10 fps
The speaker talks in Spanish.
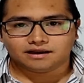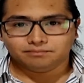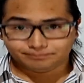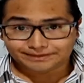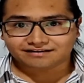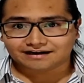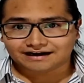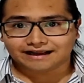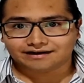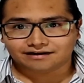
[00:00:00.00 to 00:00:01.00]

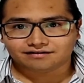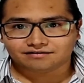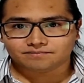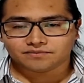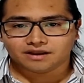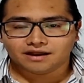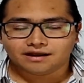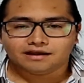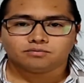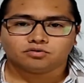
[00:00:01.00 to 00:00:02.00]
empresariales
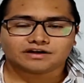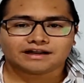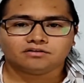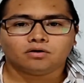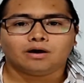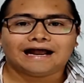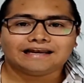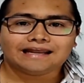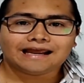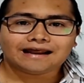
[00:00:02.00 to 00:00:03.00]
y buscando
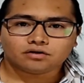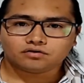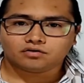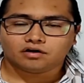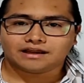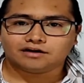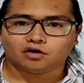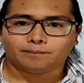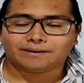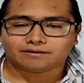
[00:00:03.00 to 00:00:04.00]
aliados que
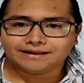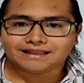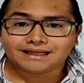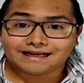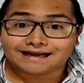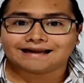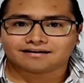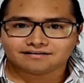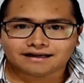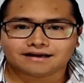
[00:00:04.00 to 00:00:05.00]
nos permitan
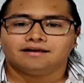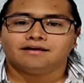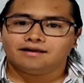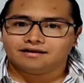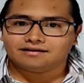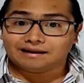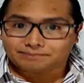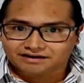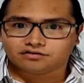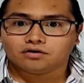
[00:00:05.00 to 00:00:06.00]
ejercer
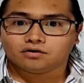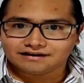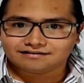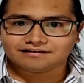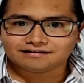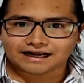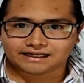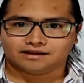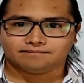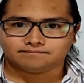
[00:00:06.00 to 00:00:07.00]
la presión
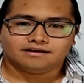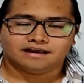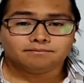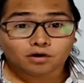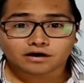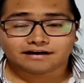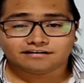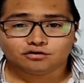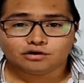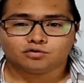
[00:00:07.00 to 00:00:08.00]
necesaria. Hemos
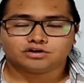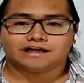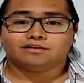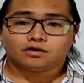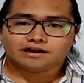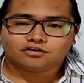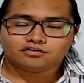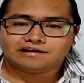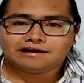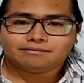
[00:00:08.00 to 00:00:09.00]
crecido escuchando que no
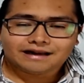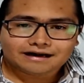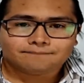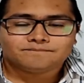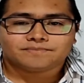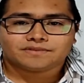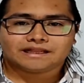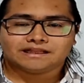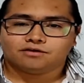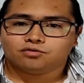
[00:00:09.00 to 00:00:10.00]
se debe hablar
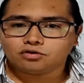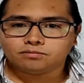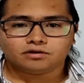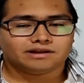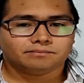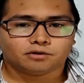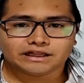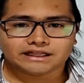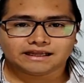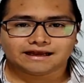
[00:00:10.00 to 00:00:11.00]
de fútbol, de
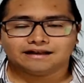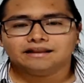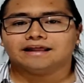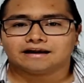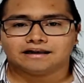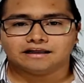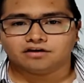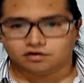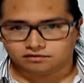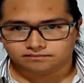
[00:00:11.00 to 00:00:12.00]
política ni de
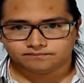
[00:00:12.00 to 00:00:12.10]
religión